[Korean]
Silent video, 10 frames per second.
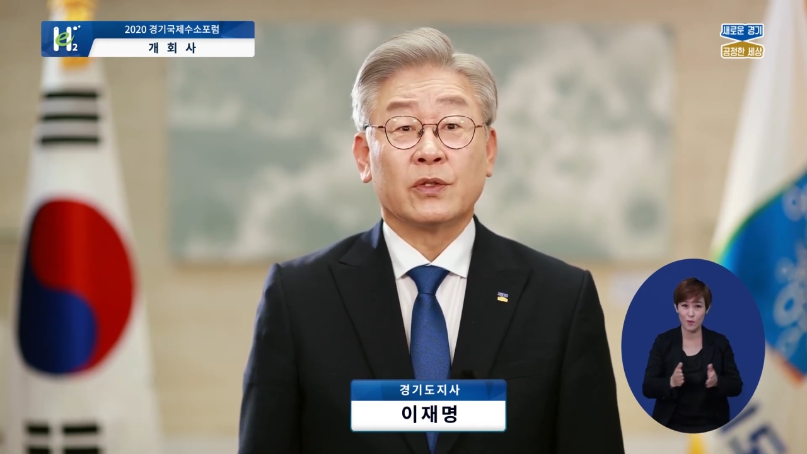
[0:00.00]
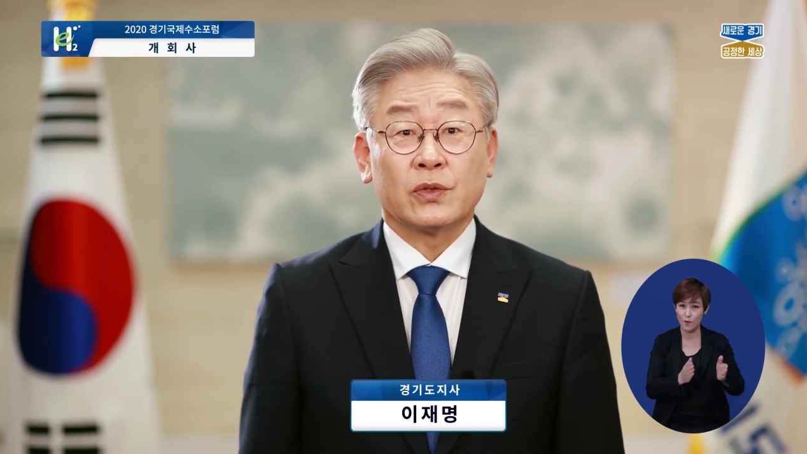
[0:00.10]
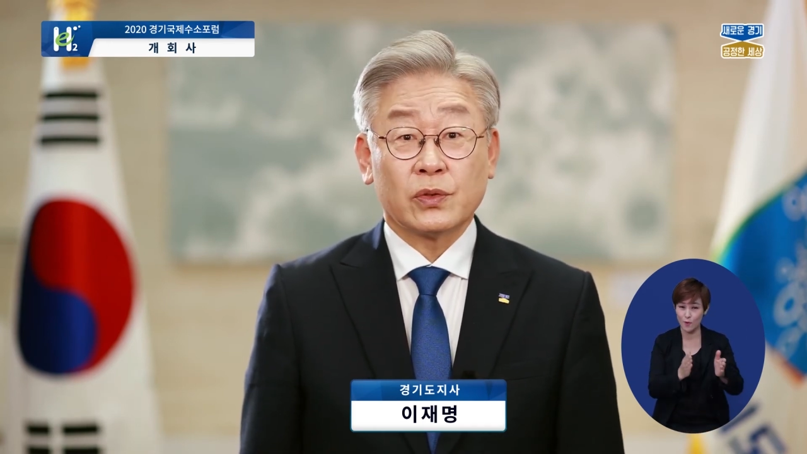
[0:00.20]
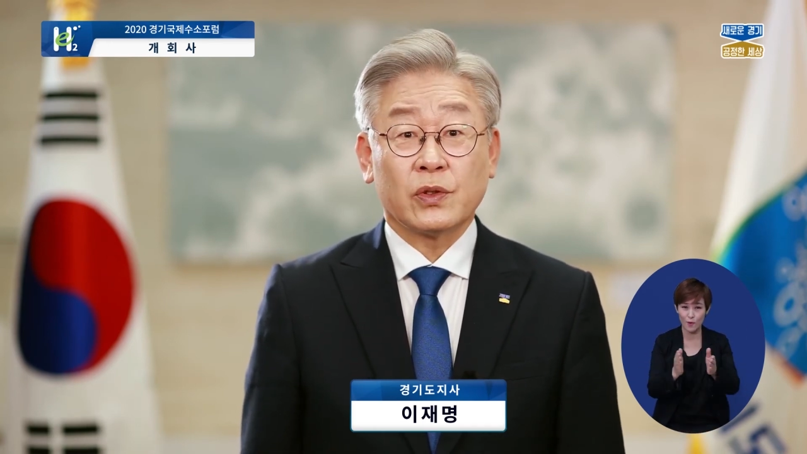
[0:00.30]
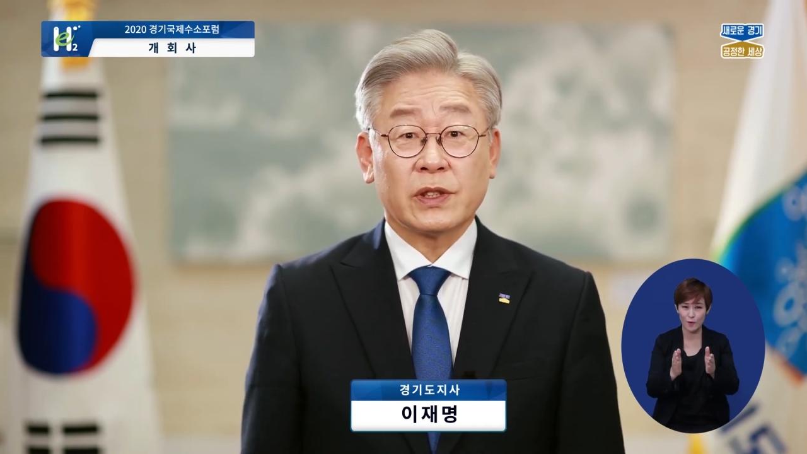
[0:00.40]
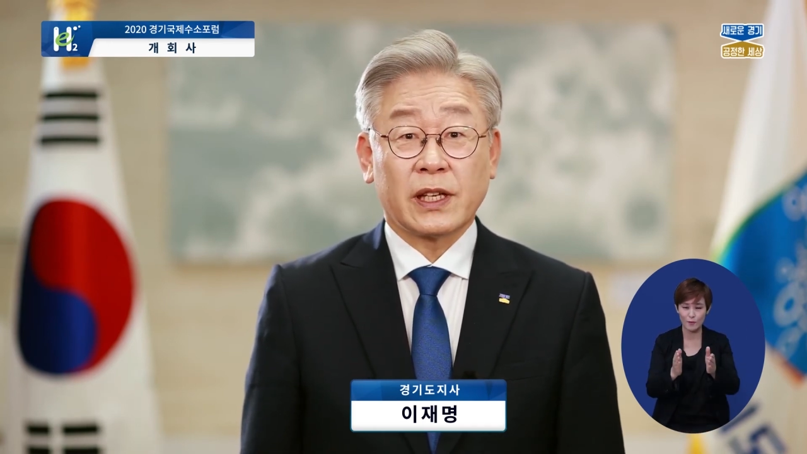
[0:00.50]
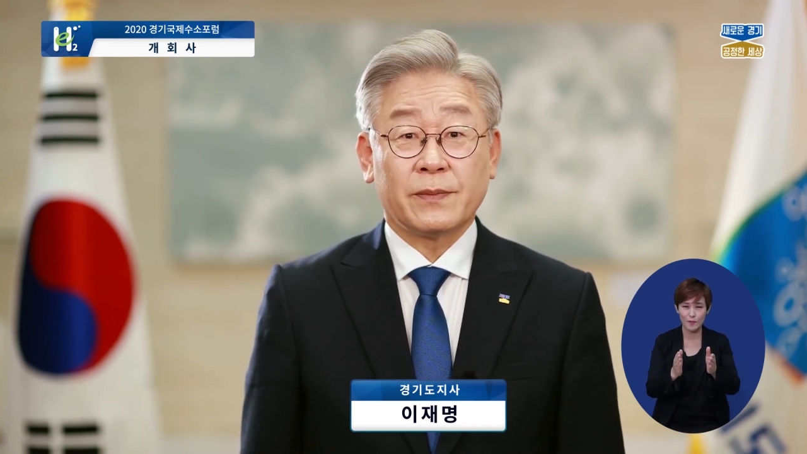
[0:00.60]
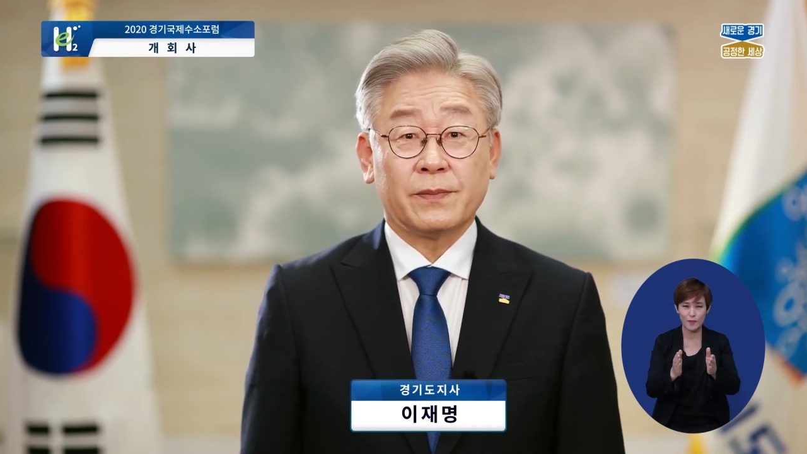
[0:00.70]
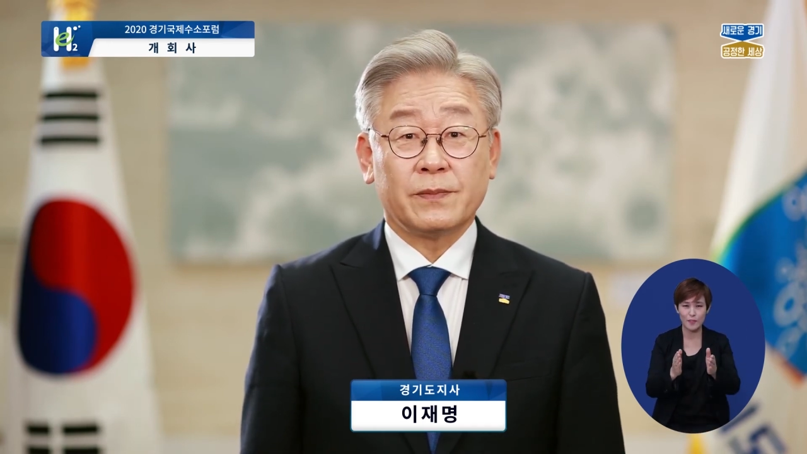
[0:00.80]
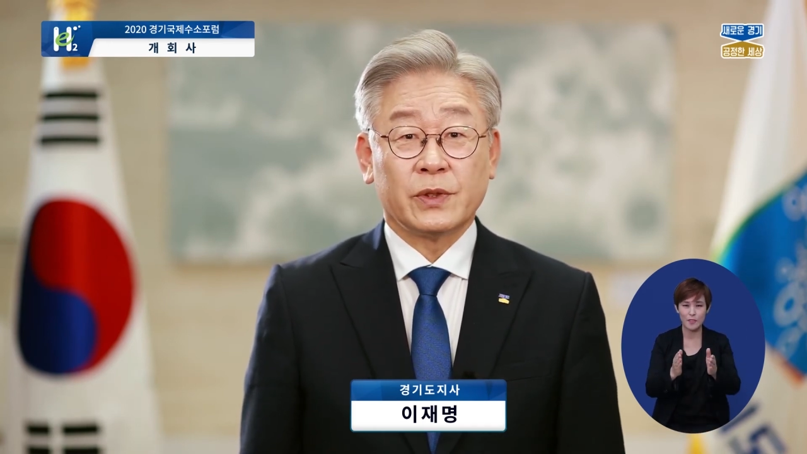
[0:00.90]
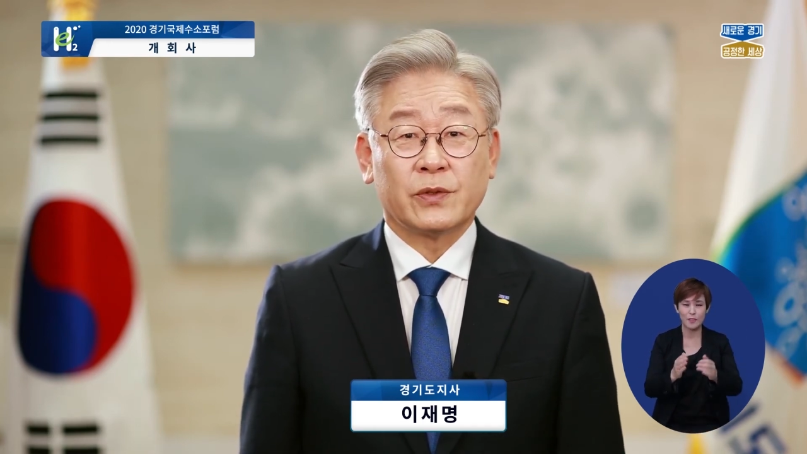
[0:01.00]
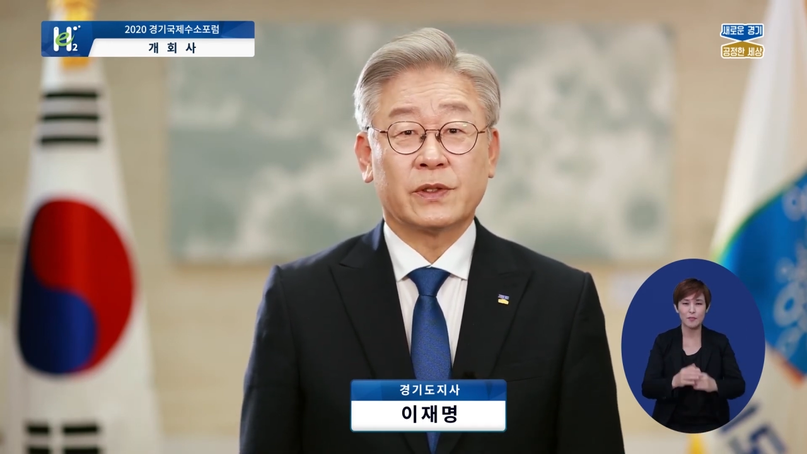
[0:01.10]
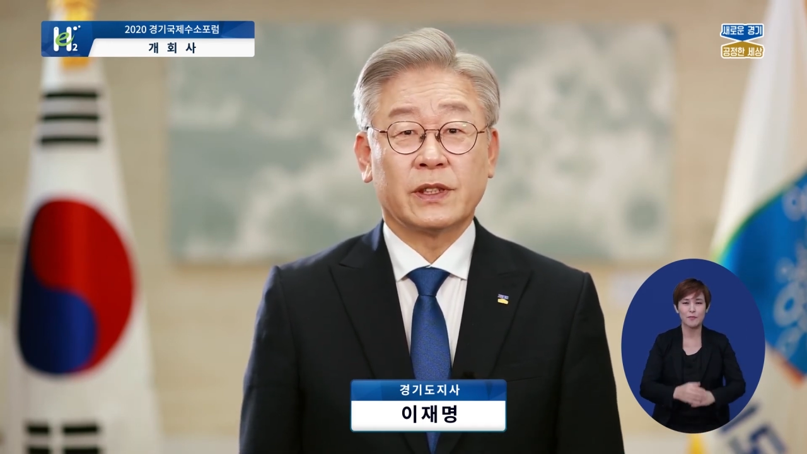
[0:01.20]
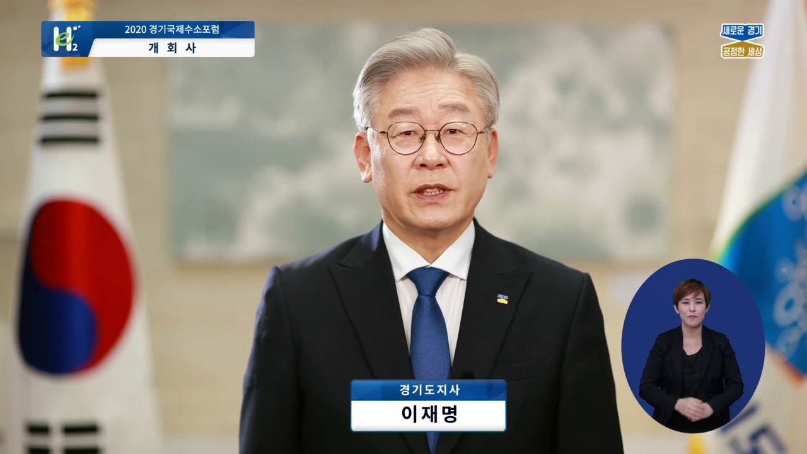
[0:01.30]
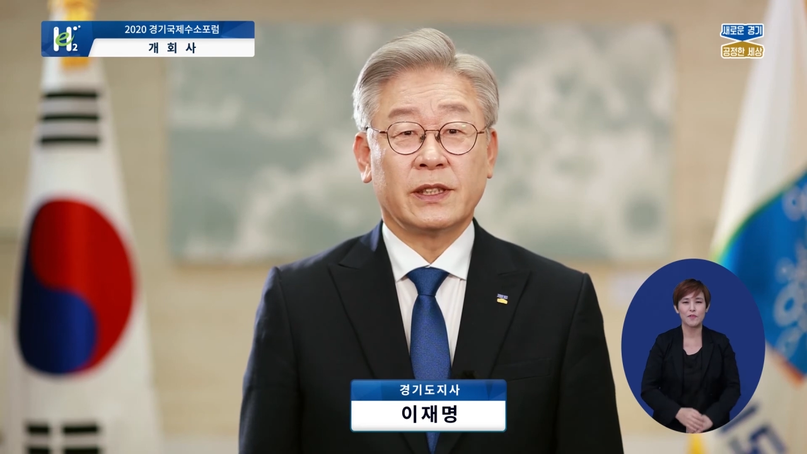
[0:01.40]
수소산업
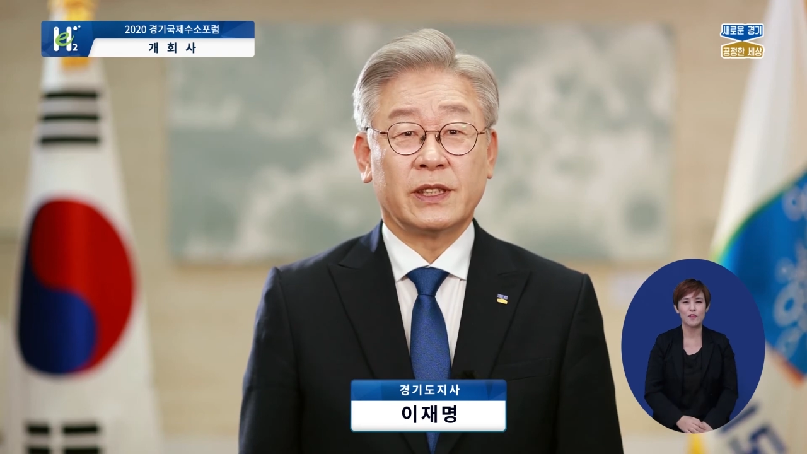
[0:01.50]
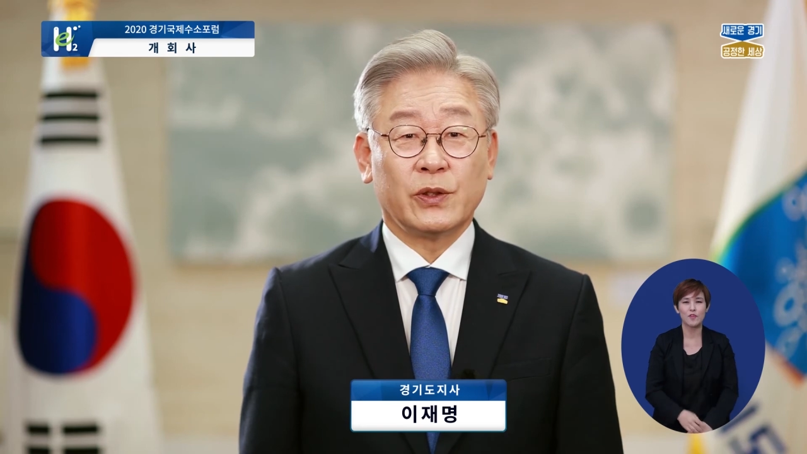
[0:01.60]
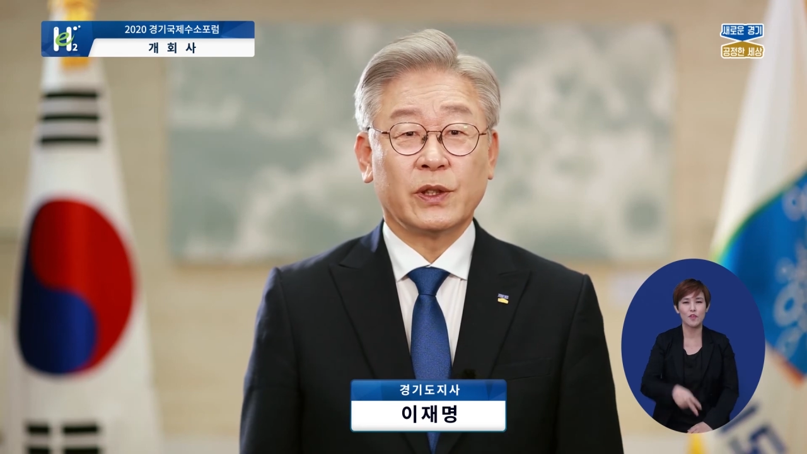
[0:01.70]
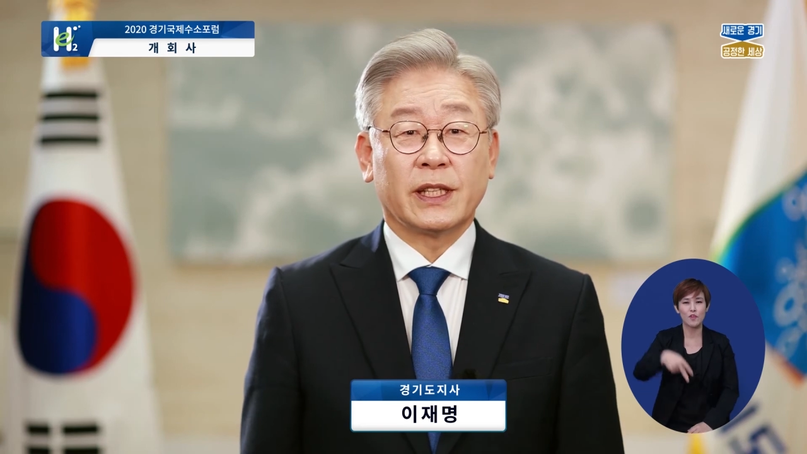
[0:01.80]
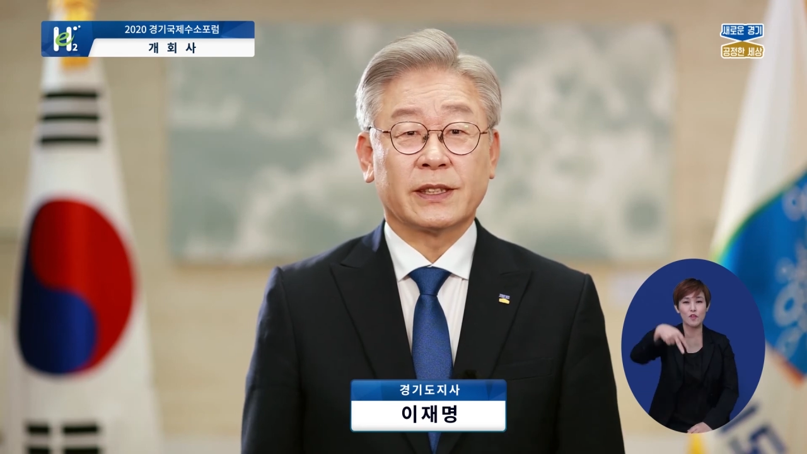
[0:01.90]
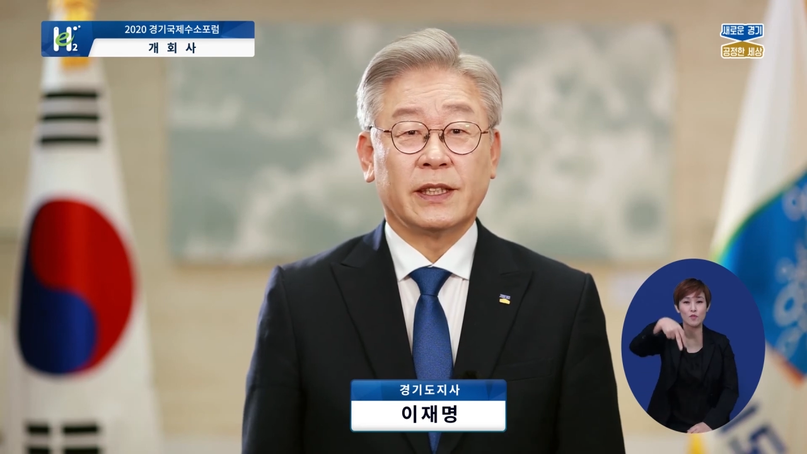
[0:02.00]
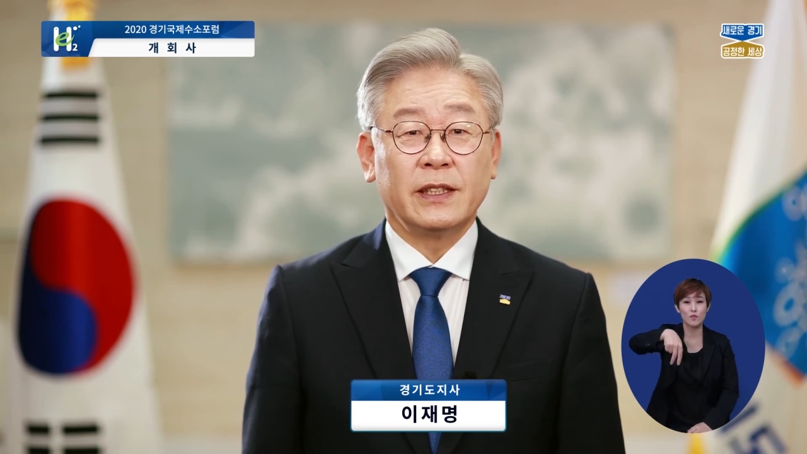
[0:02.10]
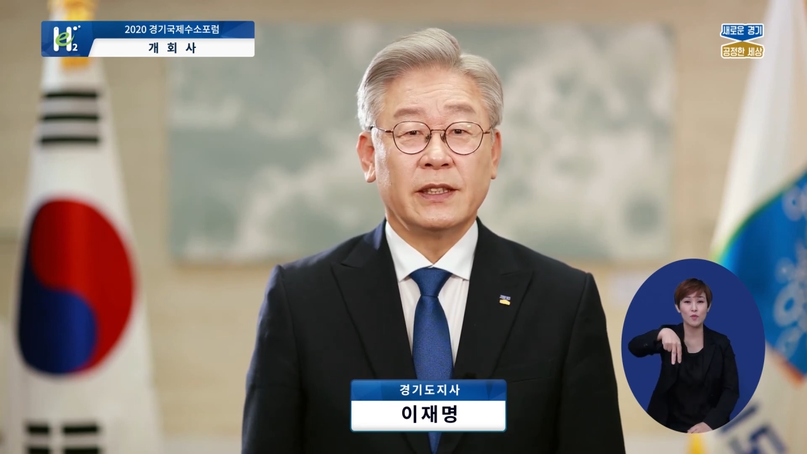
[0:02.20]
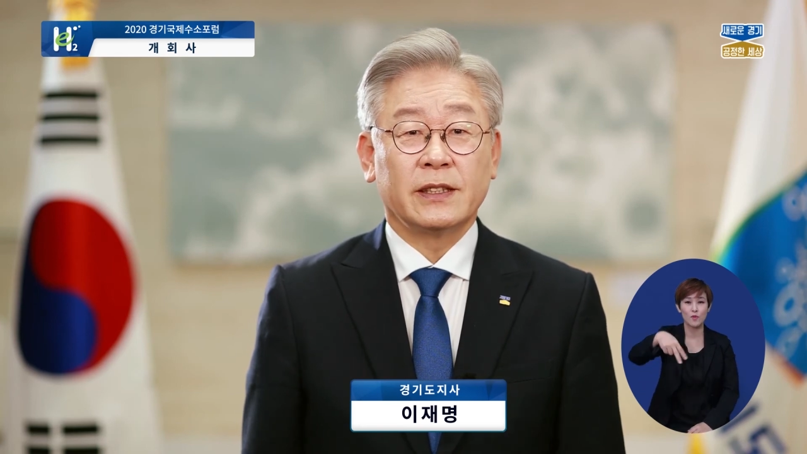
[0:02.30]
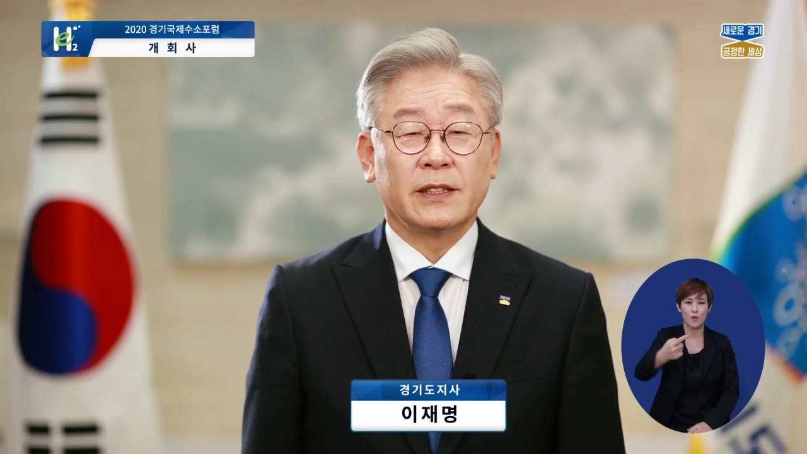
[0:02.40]
육성을 지원해서